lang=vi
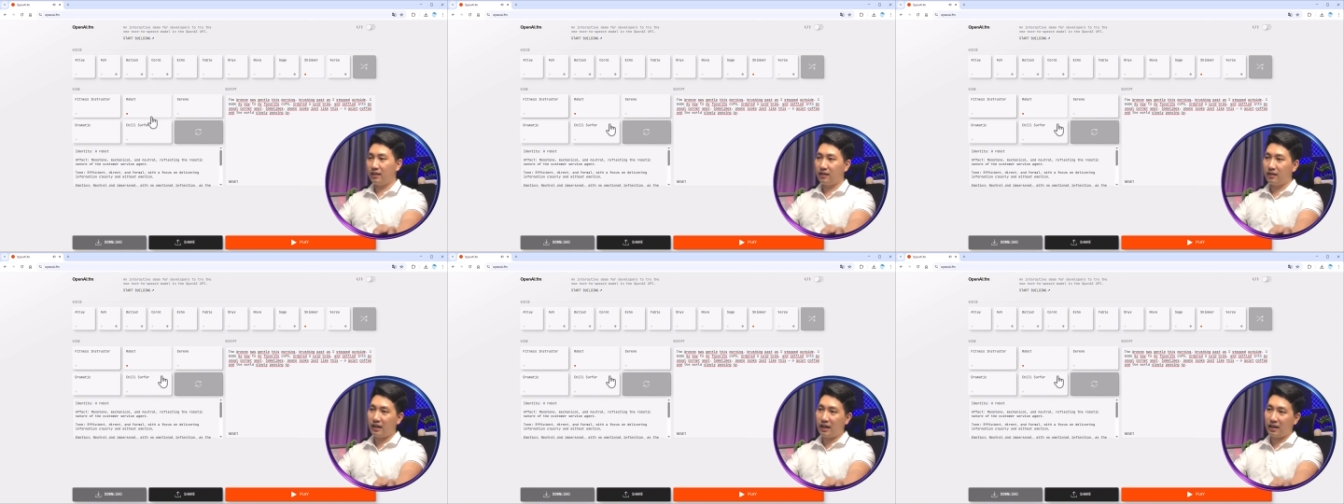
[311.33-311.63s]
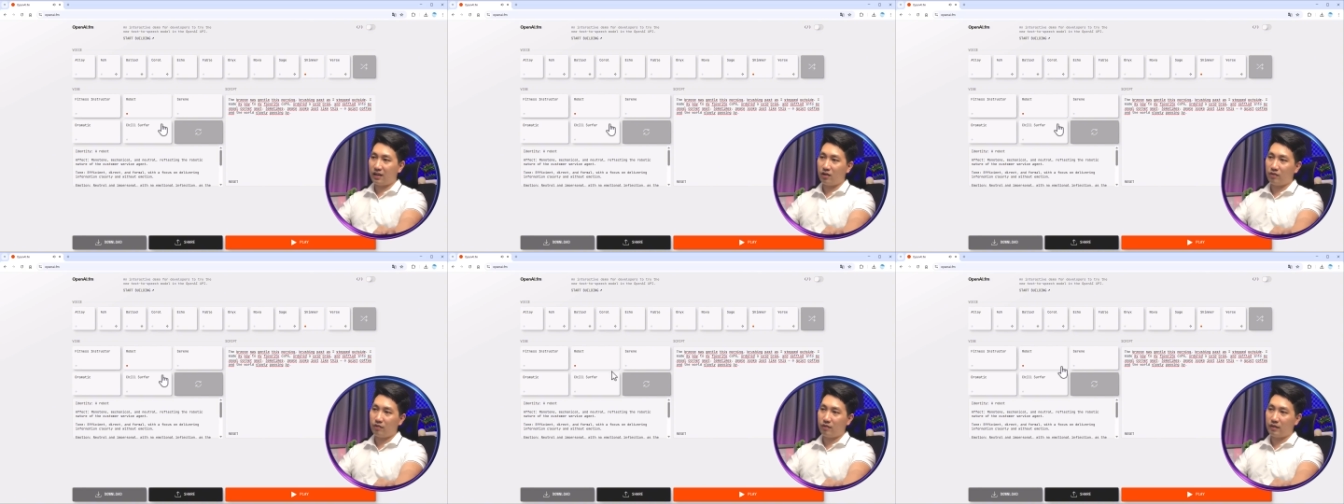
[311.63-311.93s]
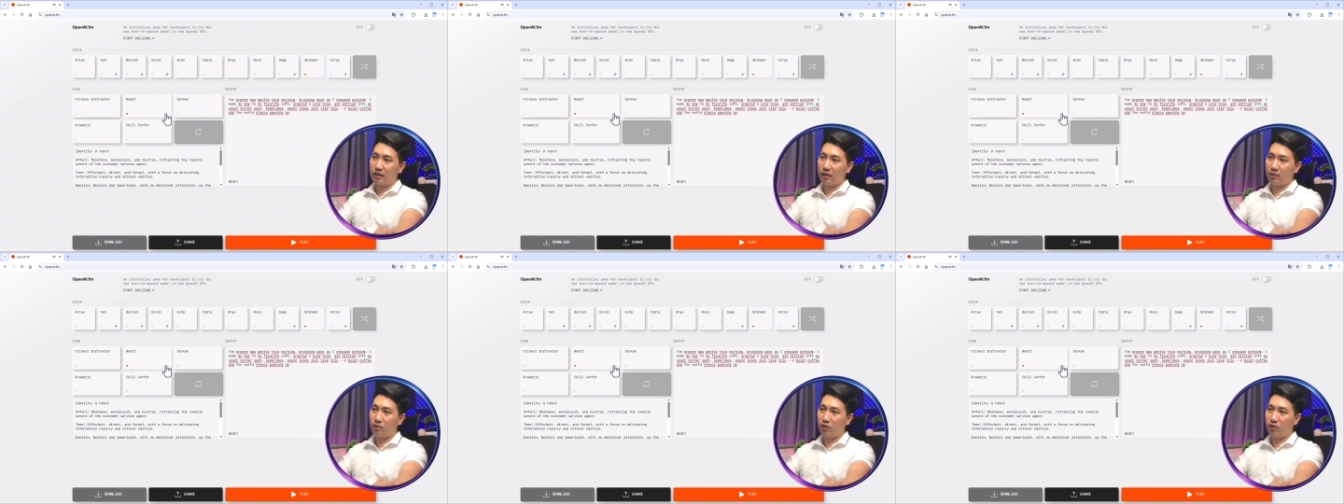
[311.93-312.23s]
đã có cái
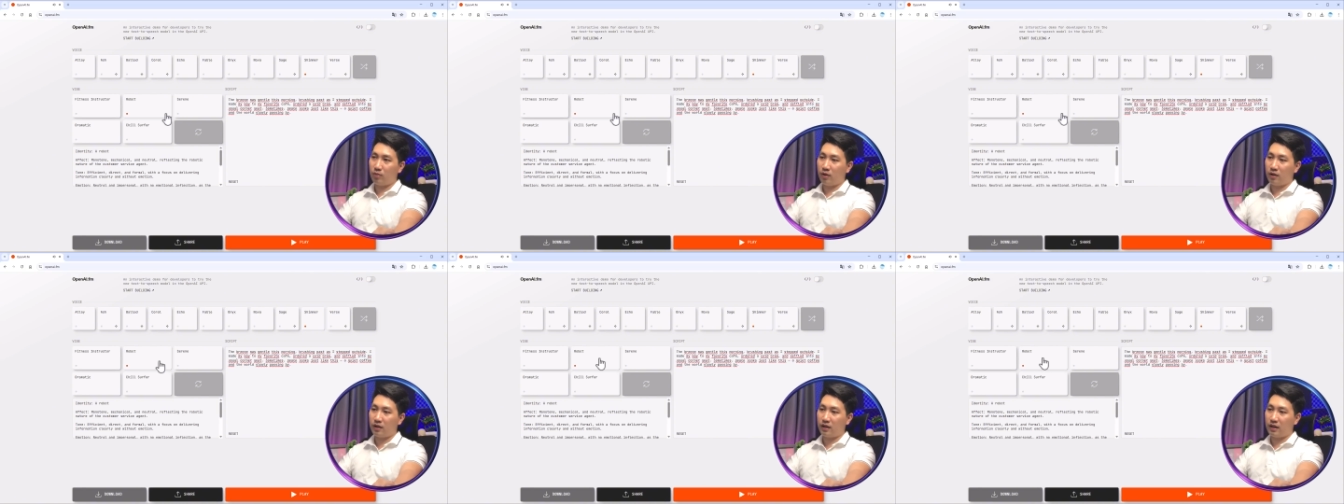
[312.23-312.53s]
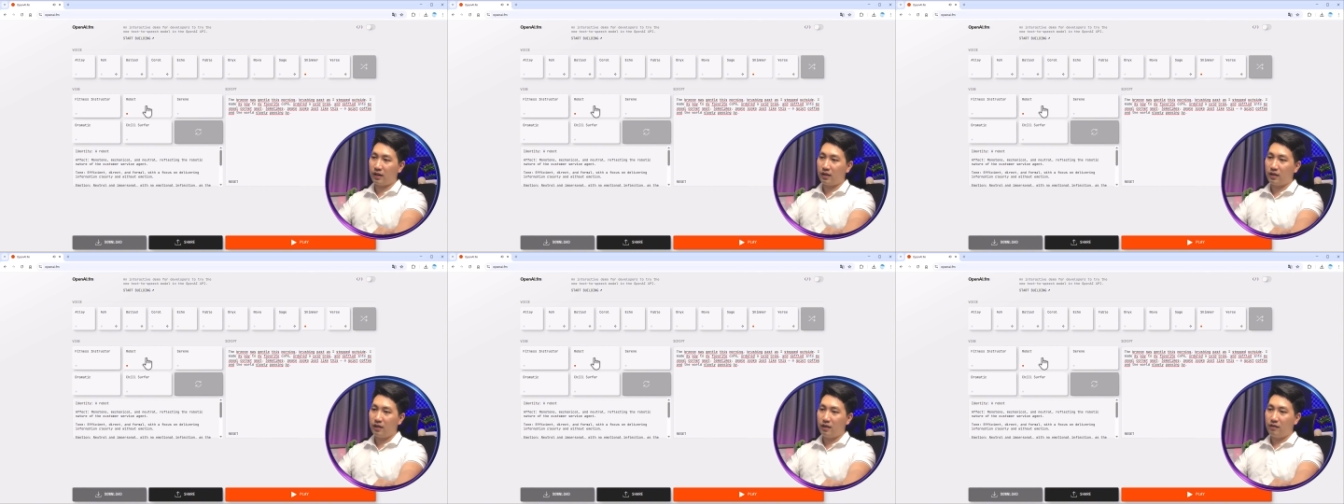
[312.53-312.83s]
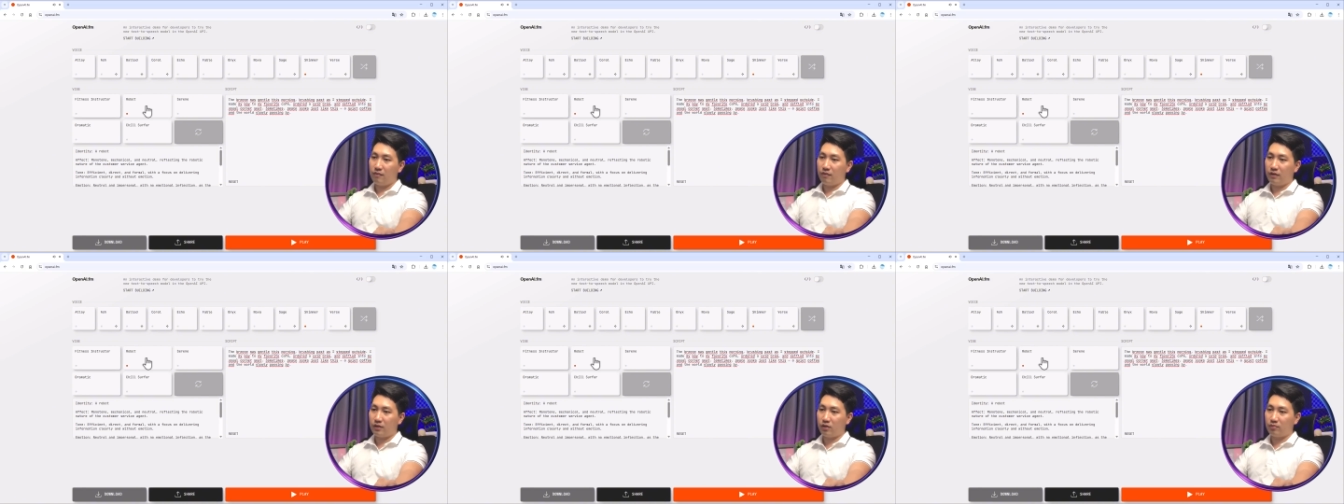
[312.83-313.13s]
giọng robot rồi
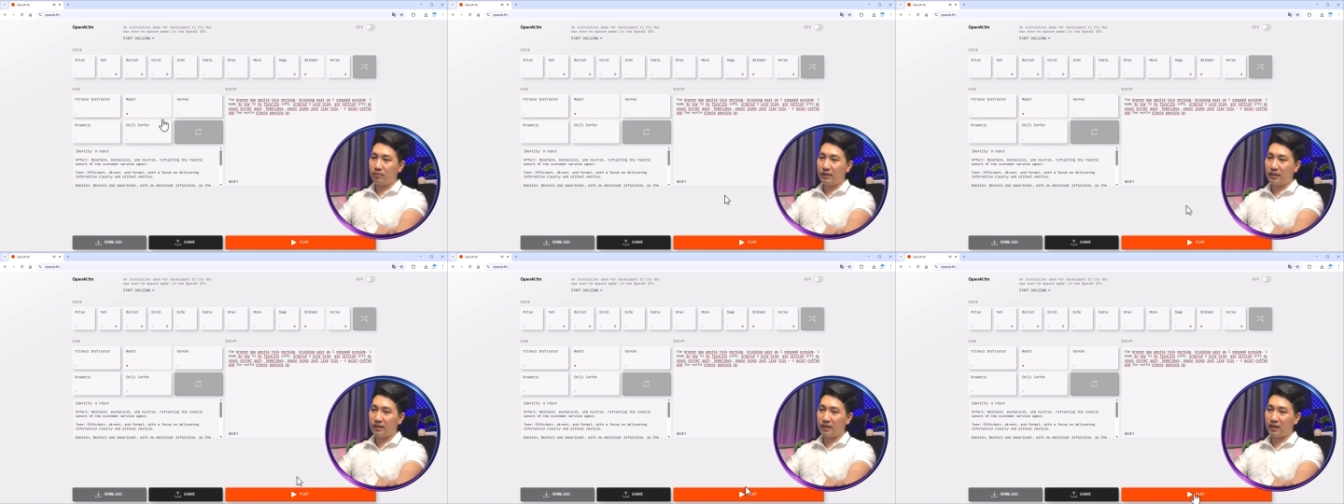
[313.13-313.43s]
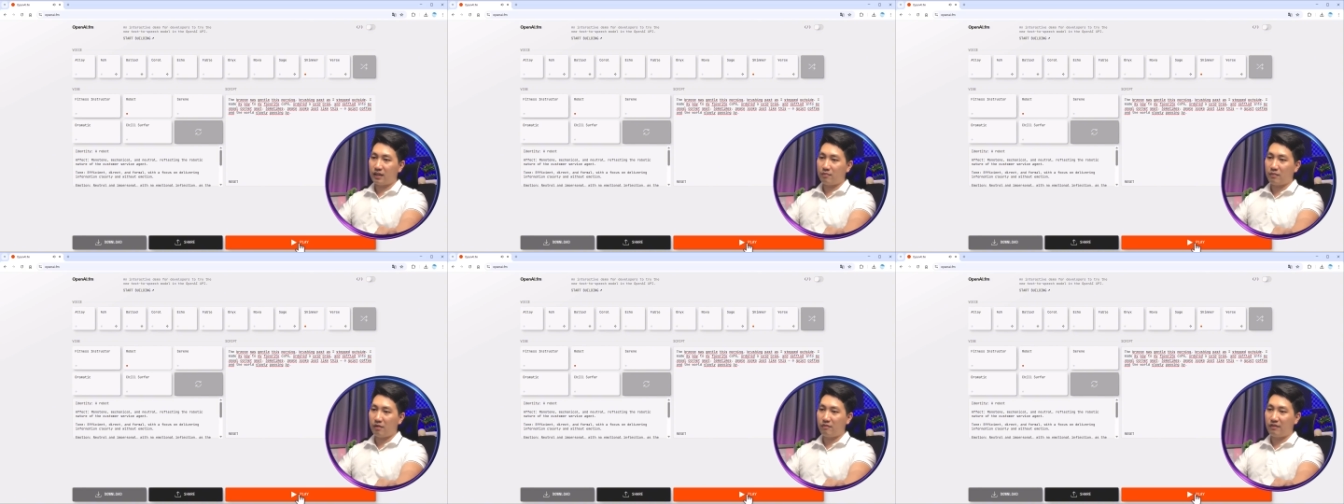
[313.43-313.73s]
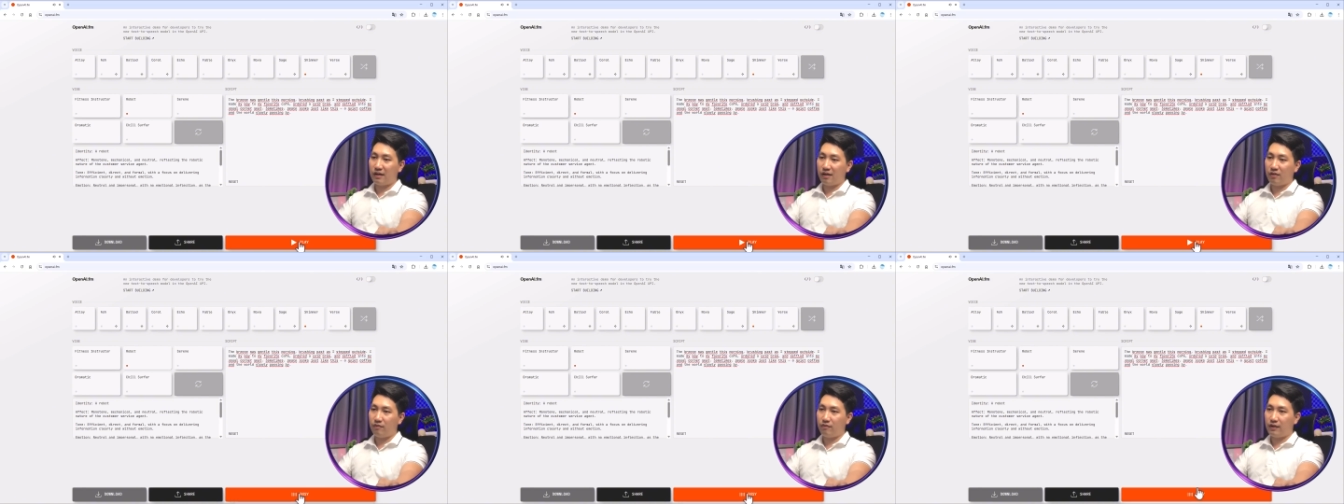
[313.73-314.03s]
và chúng ta chỉ cần bấm
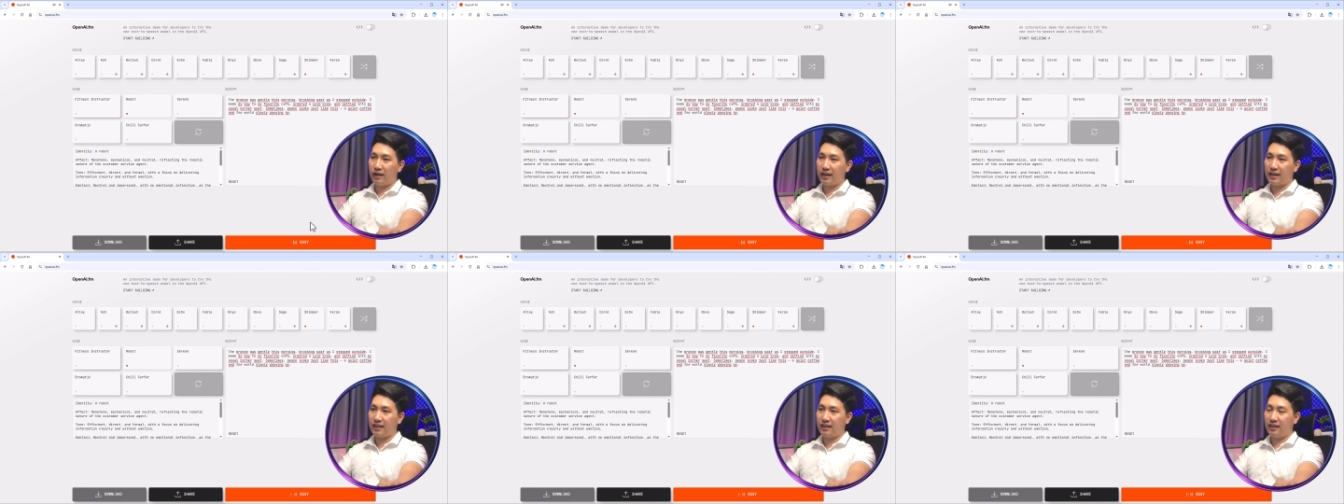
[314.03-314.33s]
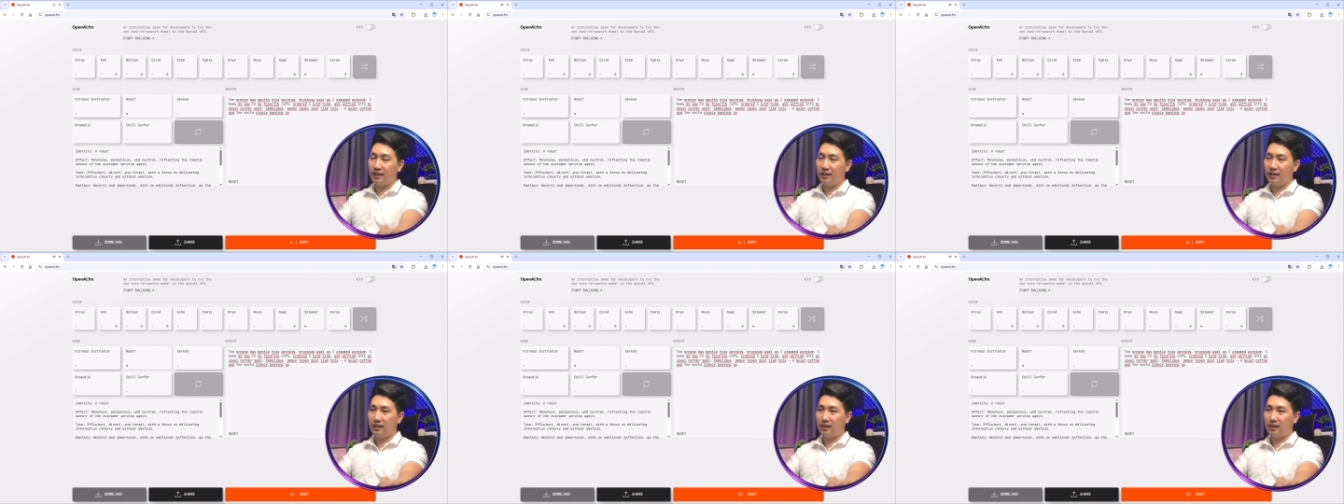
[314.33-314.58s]
vào play